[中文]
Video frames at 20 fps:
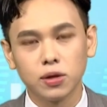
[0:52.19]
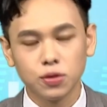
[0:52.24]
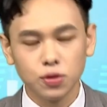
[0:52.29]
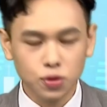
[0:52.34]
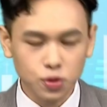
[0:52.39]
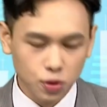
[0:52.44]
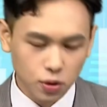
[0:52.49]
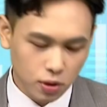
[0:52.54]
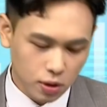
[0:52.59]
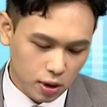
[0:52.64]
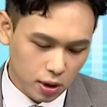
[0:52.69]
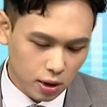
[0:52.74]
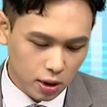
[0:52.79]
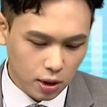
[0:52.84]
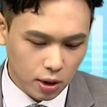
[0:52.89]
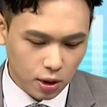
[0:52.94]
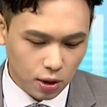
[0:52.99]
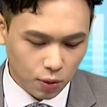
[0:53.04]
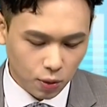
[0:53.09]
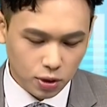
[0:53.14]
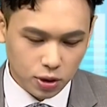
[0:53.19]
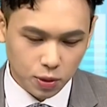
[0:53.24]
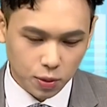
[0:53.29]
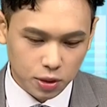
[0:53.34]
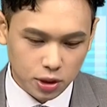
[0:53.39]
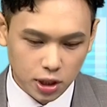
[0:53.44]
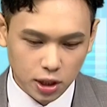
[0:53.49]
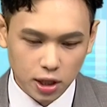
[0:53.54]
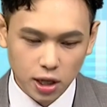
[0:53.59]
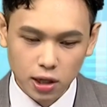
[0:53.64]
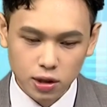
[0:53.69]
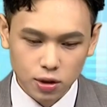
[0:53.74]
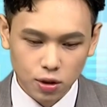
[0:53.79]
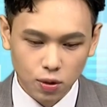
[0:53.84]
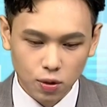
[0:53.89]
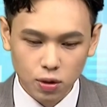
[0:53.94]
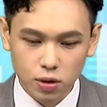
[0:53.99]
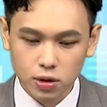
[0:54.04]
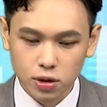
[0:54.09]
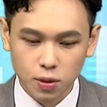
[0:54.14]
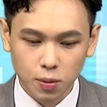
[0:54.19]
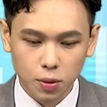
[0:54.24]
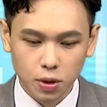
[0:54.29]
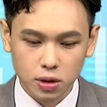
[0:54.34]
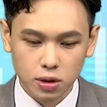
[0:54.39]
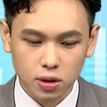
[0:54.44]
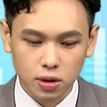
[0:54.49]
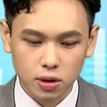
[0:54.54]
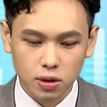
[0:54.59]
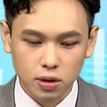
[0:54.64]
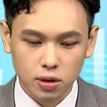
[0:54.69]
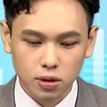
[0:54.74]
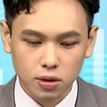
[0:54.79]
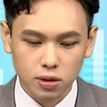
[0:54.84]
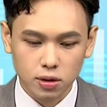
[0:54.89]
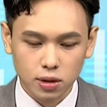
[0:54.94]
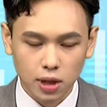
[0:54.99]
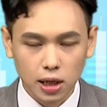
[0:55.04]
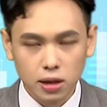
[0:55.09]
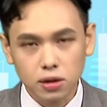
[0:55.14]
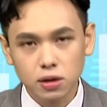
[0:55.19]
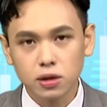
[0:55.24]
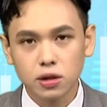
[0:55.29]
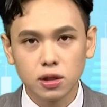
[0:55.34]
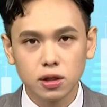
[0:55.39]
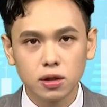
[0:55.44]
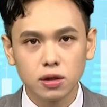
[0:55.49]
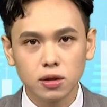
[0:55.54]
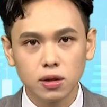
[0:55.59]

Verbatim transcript: 就是说，为什么前两周会这么的担心？